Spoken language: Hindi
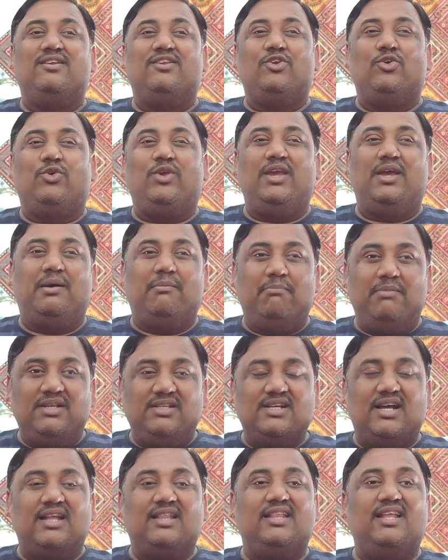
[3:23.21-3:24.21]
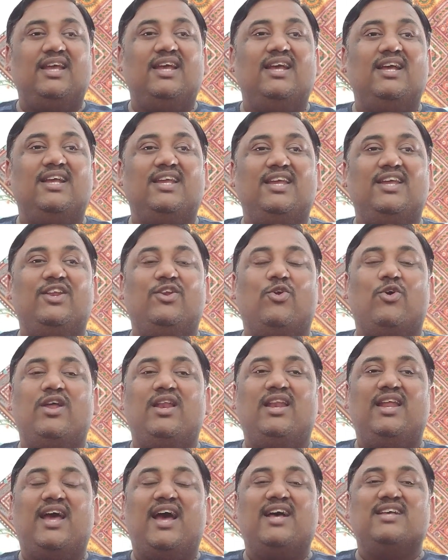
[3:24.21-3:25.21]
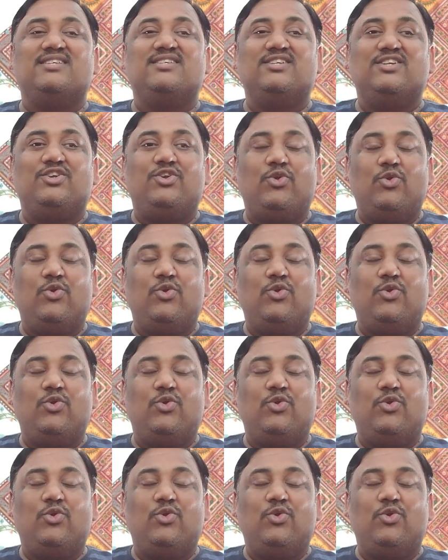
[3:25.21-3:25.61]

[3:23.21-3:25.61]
क्योंकि हम भी चाहते हैं कि रॉयल एज अ